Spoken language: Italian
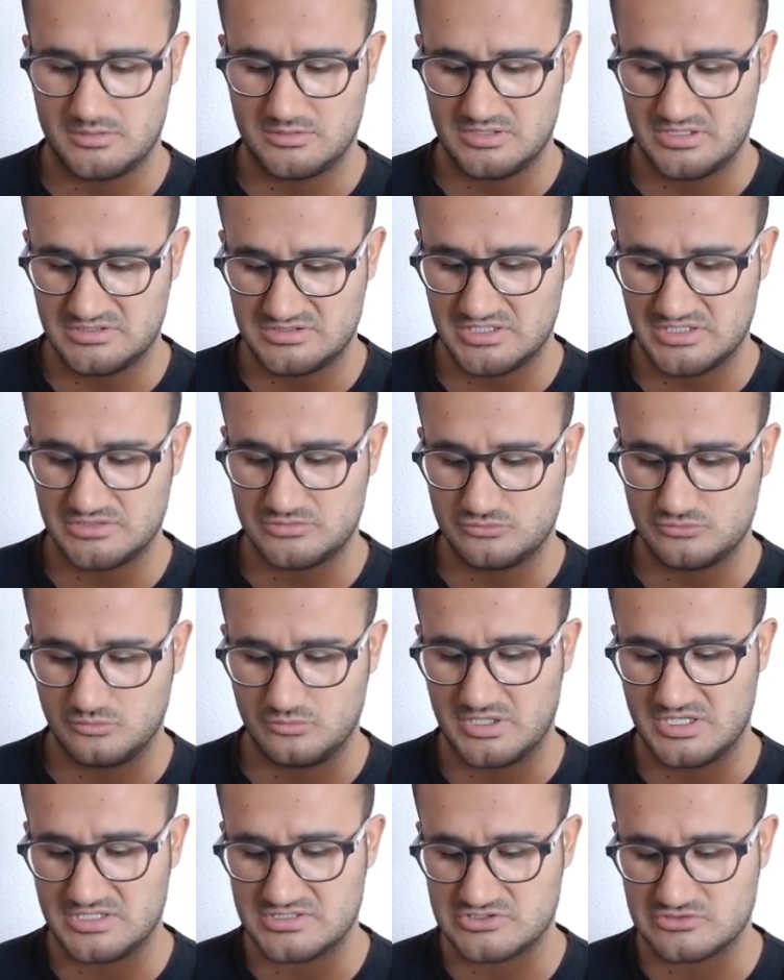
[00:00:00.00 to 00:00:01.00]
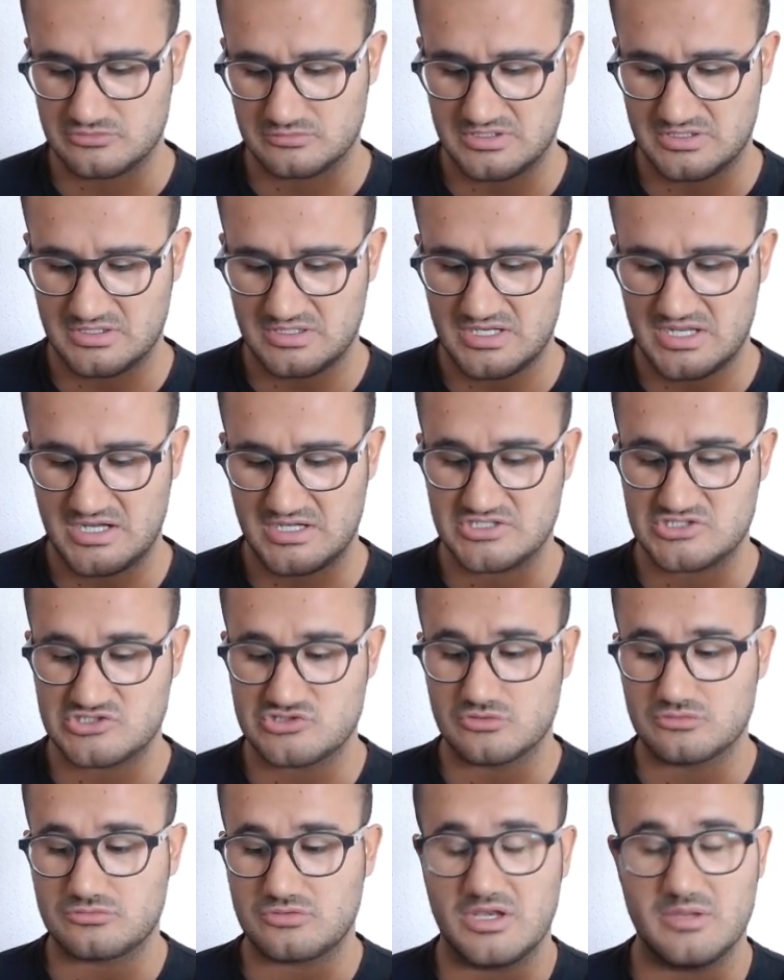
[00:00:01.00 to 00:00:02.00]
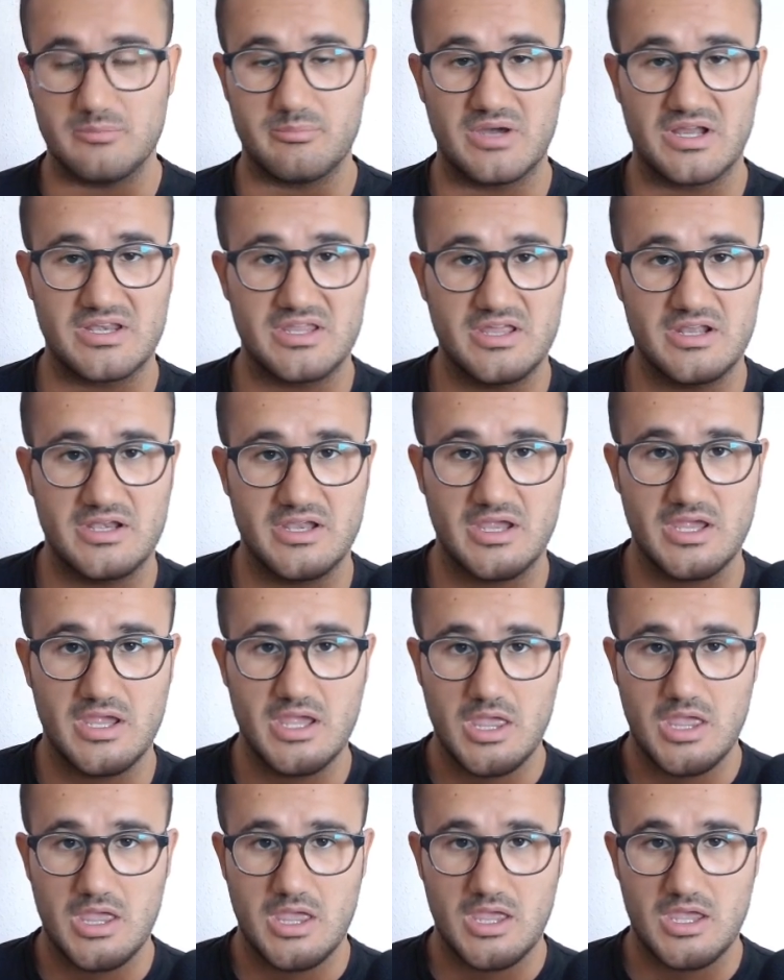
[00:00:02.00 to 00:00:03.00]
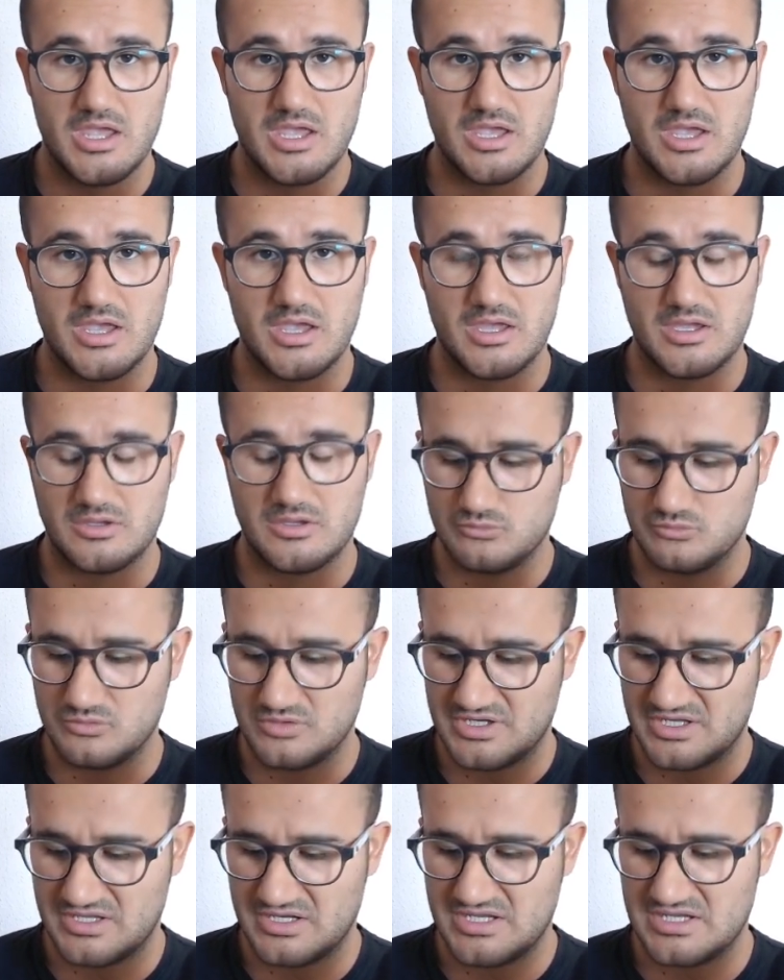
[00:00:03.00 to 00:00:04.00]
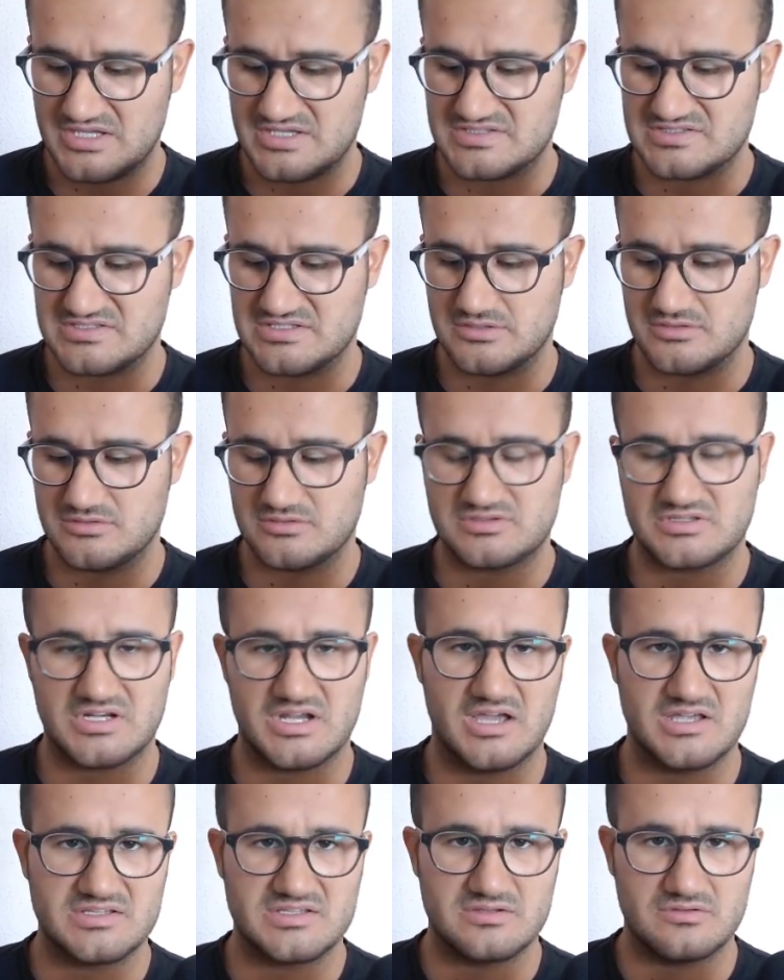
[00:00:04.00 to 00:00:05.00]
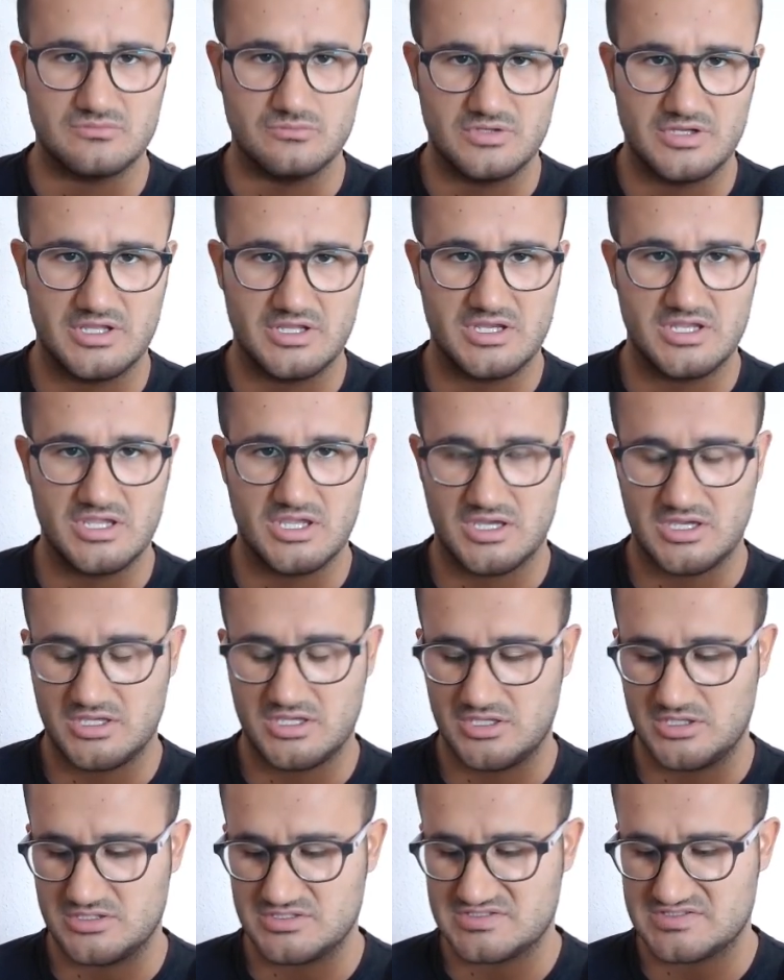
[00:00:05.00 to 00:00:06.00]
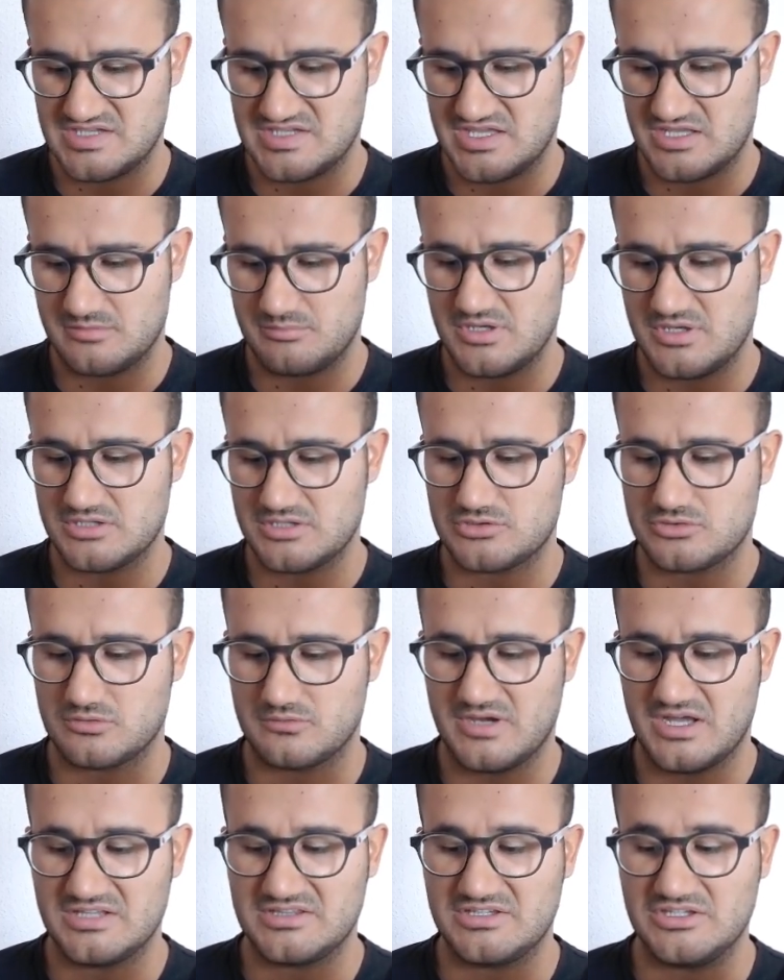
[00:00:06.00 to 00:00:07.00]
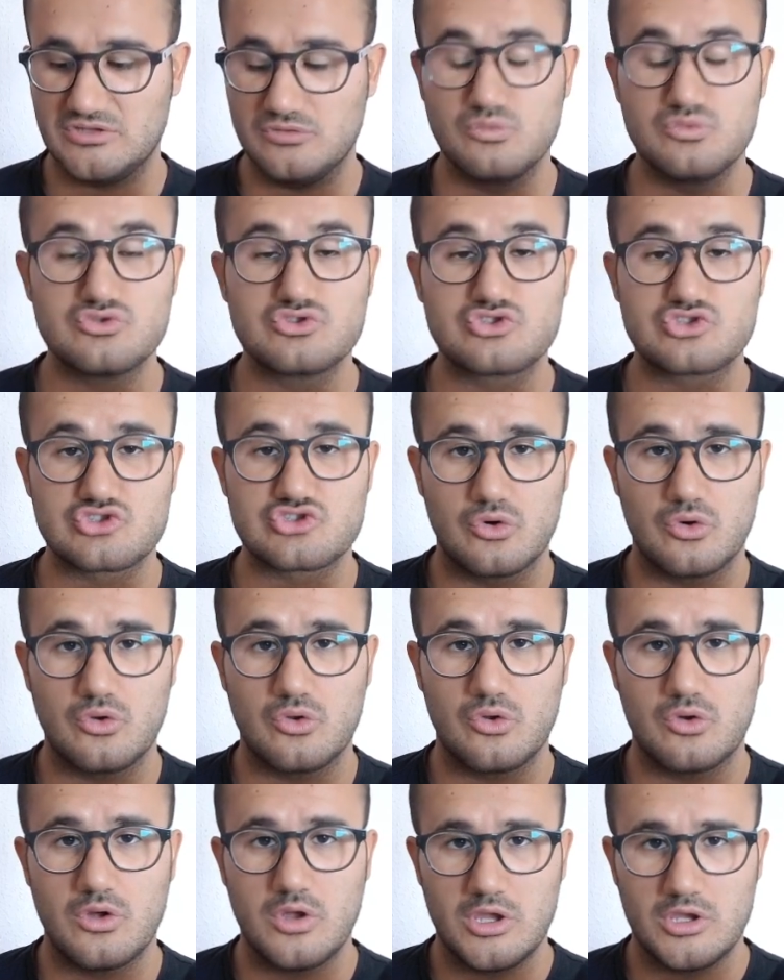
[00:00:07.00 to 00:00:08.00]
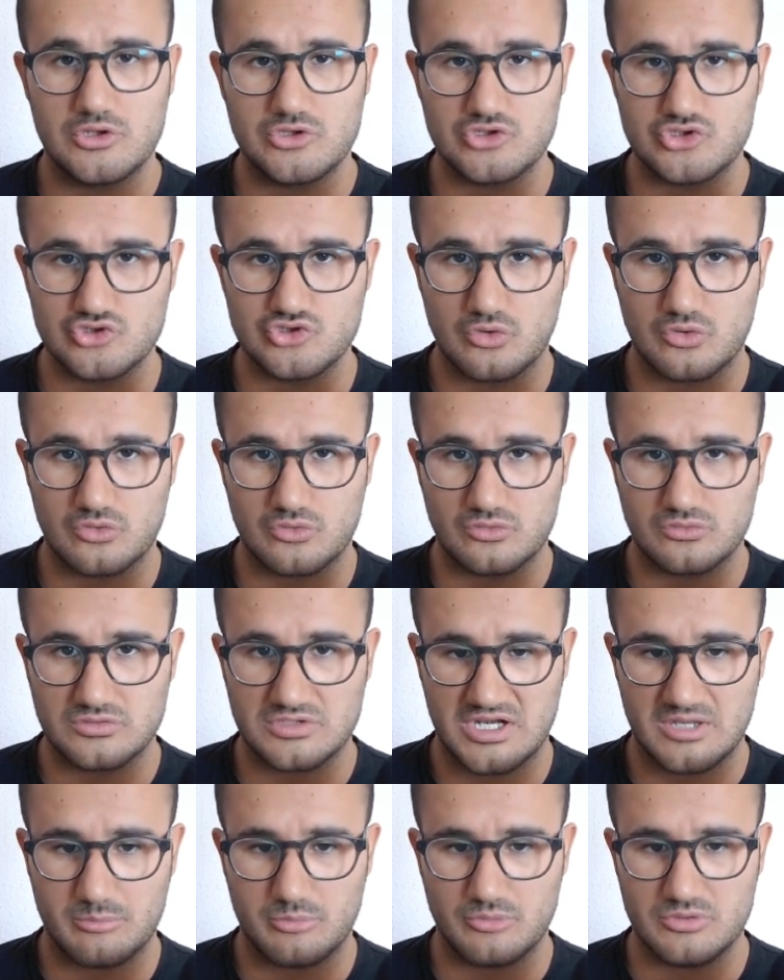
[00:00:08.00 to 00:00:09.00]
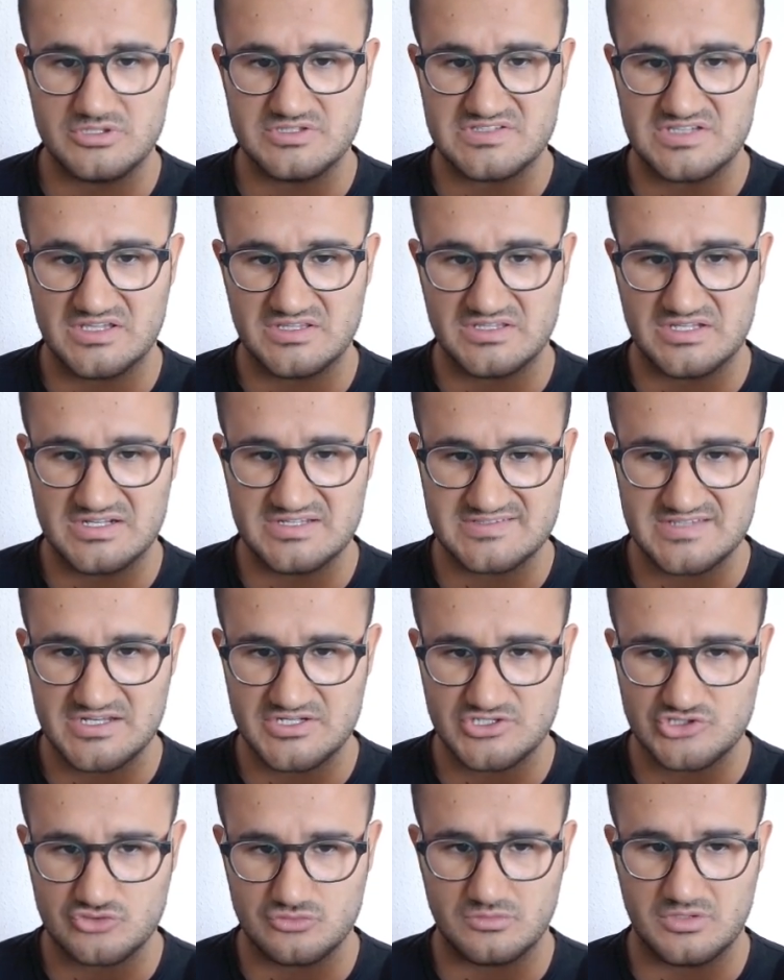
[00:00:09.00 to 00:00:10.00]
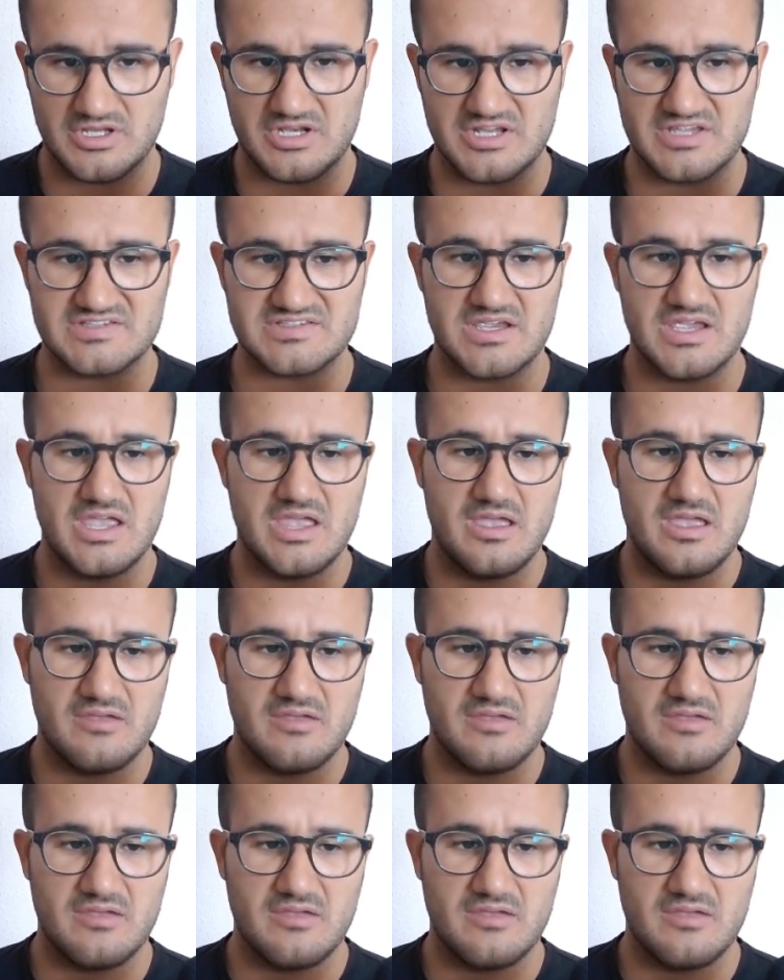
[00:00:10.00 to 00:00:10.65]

dei tre tunnel sotterranei sotto alle barriere eh, ungheresi tra Ungheria e Serbia, trovati in un solo giorno dalla polizia e dall'esercito ungherese.